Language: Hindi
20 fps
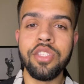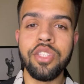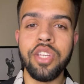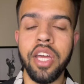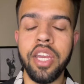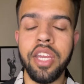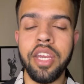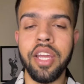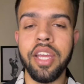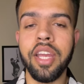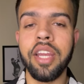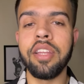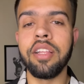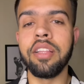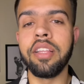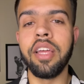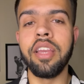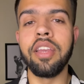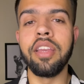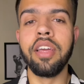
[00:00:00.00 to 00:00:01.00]
जारी रखे टिल
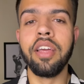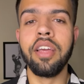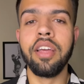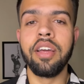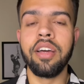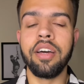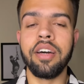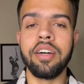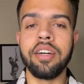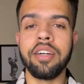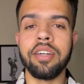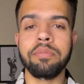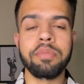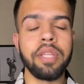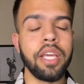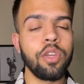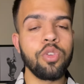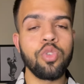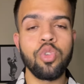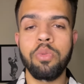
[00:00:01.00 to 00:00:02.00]
देन
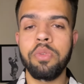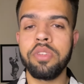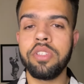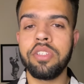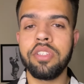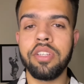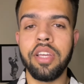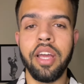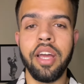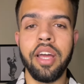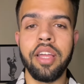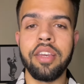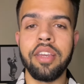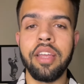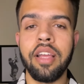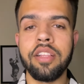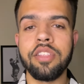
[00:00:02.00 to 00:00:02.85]
थैंक यू सो मच एंड आई